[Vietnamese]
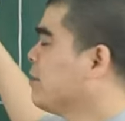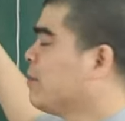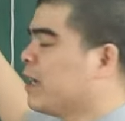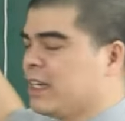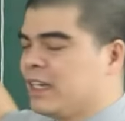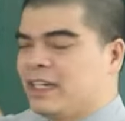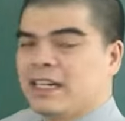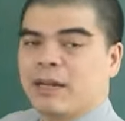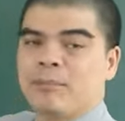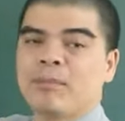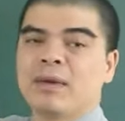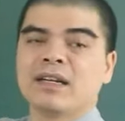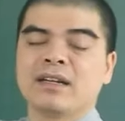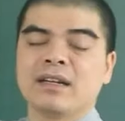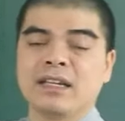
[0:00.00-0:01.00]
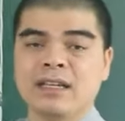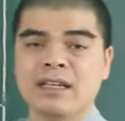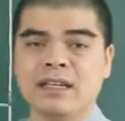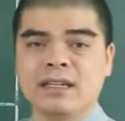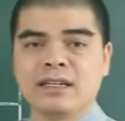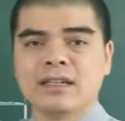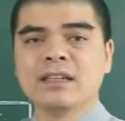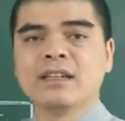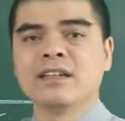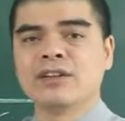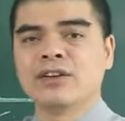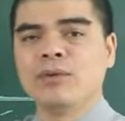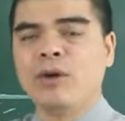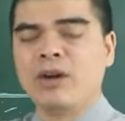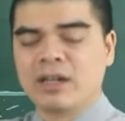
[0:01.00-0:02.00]
các bạn hãy nắm bắt lấy đừng
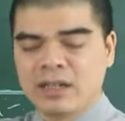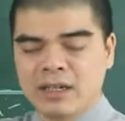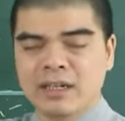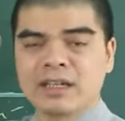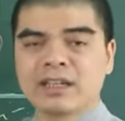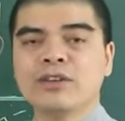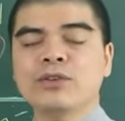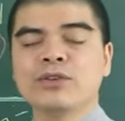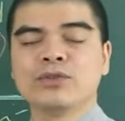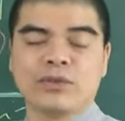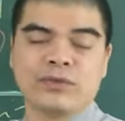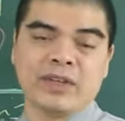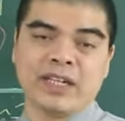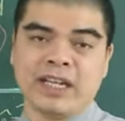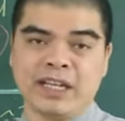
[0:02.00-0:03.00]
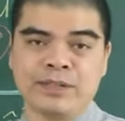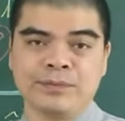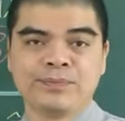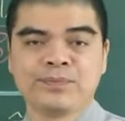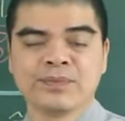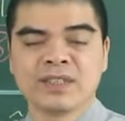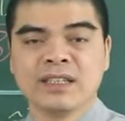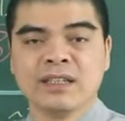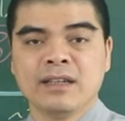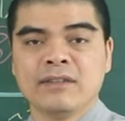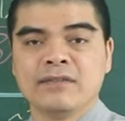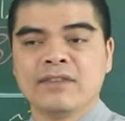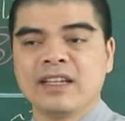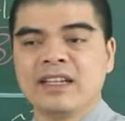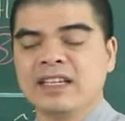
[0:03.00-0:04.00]
có bỏ lỡ cái cơ hội tuyệt vời này
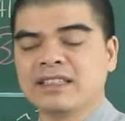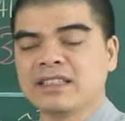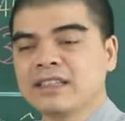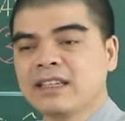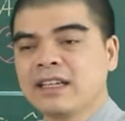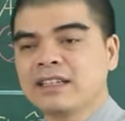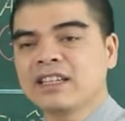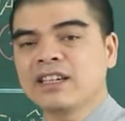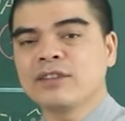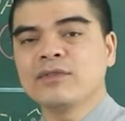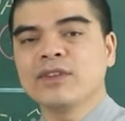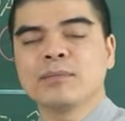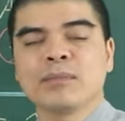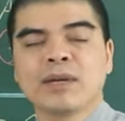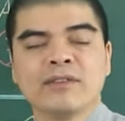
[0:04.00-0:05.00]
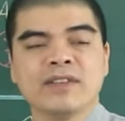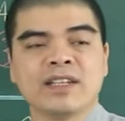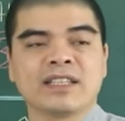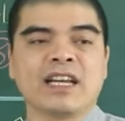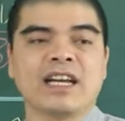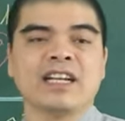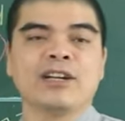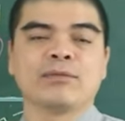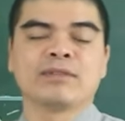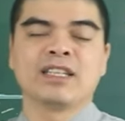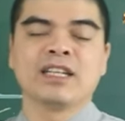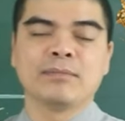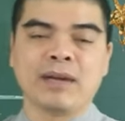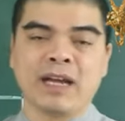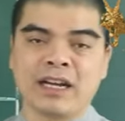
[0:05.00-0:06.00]
và để gia tăng thêm cái vận may về tài lộc
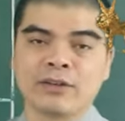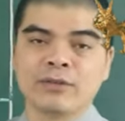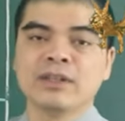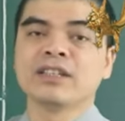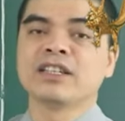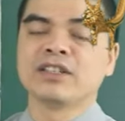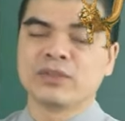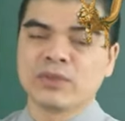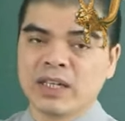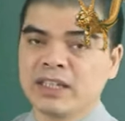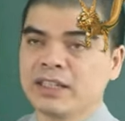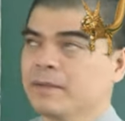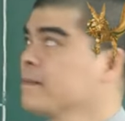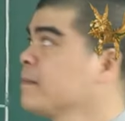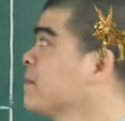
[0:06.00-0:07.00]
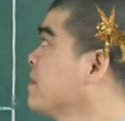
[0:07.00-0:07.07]
tiền bạc cũng như là tình duyên ấy,